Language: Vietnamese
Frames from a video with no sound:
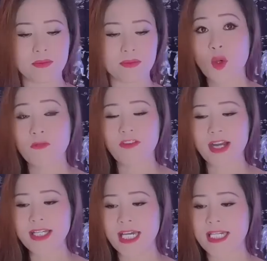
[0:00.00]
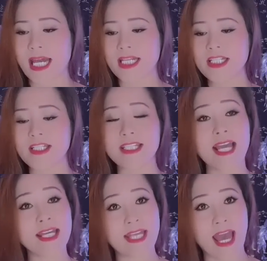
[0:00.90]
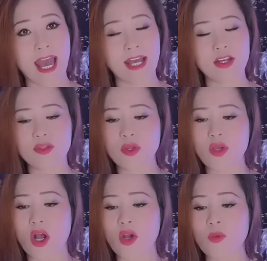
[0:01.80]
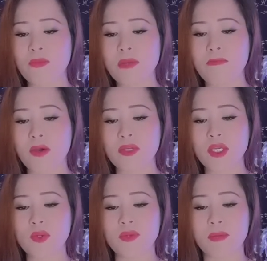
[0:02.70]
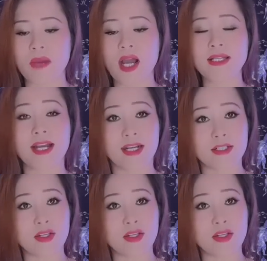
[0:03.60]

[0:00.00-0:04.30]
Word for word: Cùng với hình ảnh người cha già, tôi còn không biết bao nhiêu niềm ân hận,